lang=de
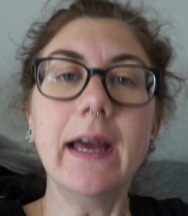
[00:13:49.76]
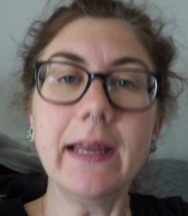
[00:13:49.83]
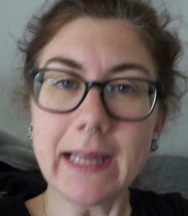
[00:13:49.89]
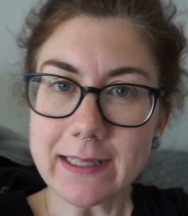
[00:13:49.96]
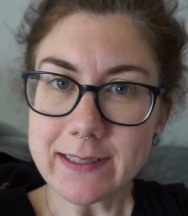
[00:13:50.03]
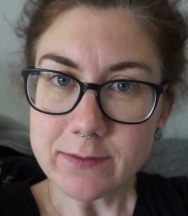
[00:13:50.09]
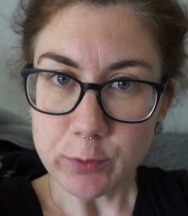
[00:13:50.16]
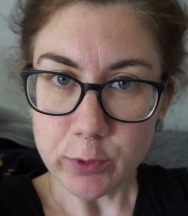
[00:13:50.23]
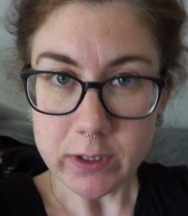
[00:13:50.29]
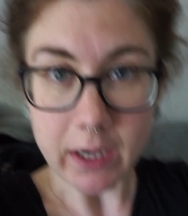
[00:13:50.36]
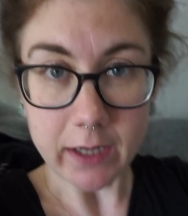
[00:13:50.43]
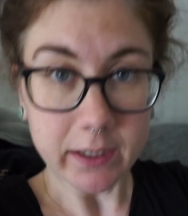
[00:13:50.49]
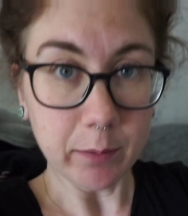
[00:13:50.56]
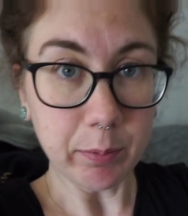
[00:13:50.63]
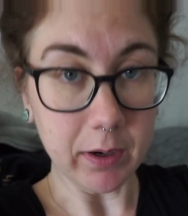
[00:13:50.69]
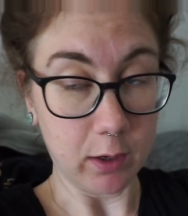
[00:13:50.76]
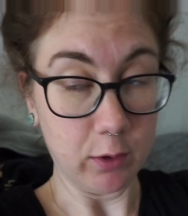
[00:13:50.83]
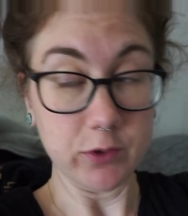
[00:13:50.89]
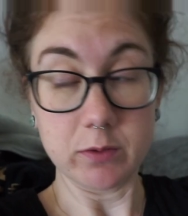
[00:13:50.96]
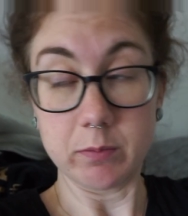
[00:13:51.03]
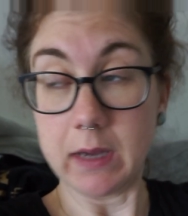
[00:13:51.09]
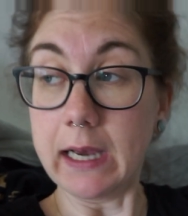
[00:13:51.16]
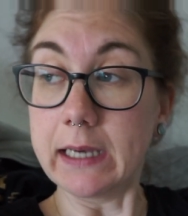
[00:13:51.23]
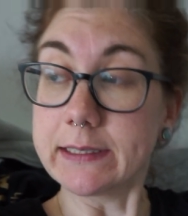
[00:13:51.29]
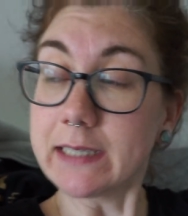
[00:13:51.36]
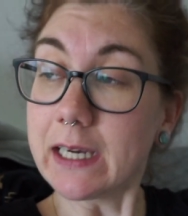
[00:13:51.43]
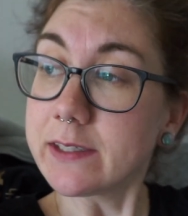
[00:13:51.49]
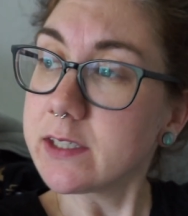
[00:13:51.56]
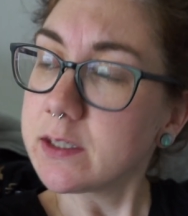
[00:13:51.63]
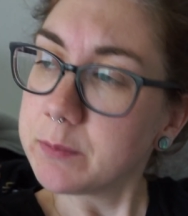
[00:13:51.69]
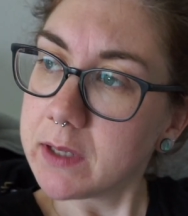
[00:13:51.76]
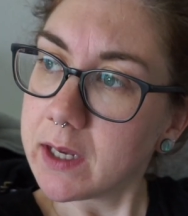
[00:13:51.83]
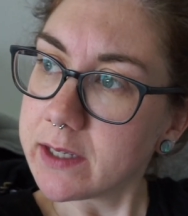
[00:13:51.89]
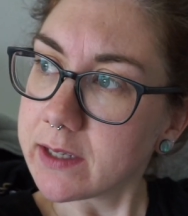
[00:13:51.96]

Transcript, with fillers: Jetzt, wo ich gerade hier Pause mache, dachte ich mir,